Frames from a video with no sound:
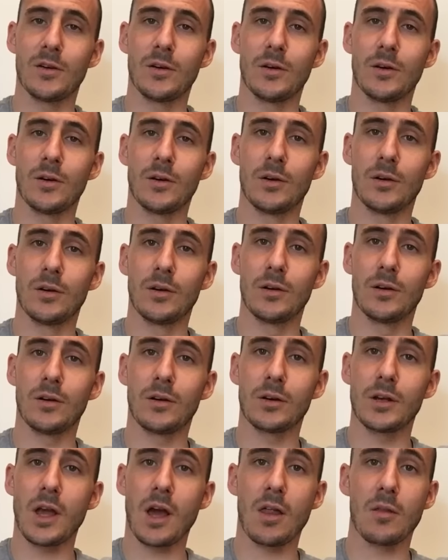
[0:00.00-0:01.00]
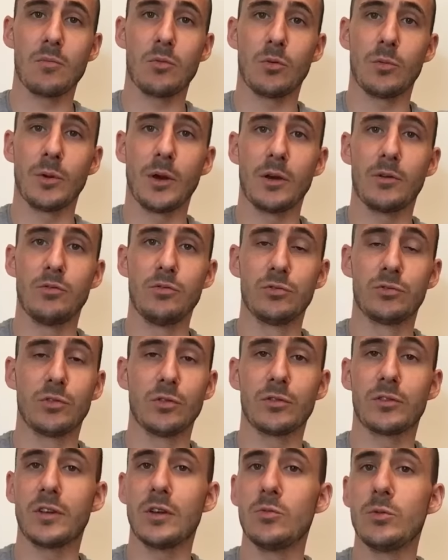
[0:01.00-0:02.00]
Euh, regarde, bon bah
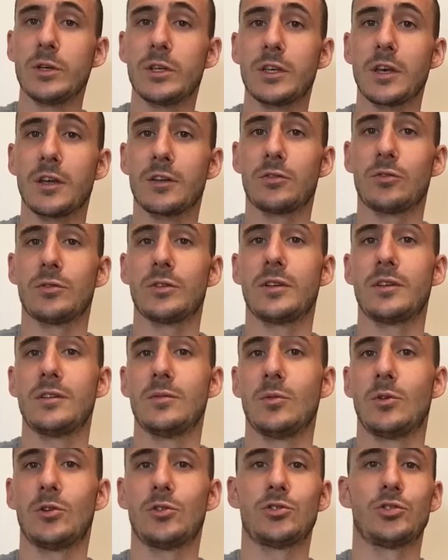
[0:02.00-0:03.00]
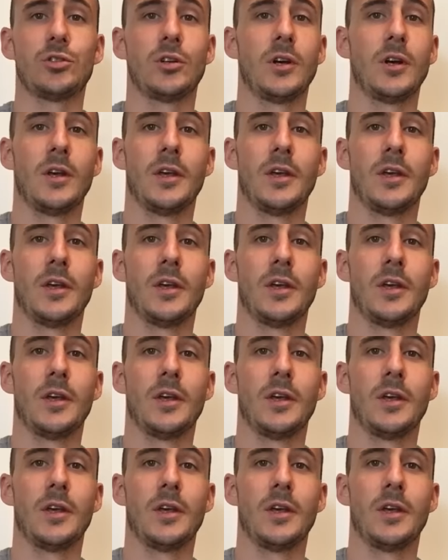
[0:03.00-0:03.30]
écoute, c'est le week-end, on est dimanche.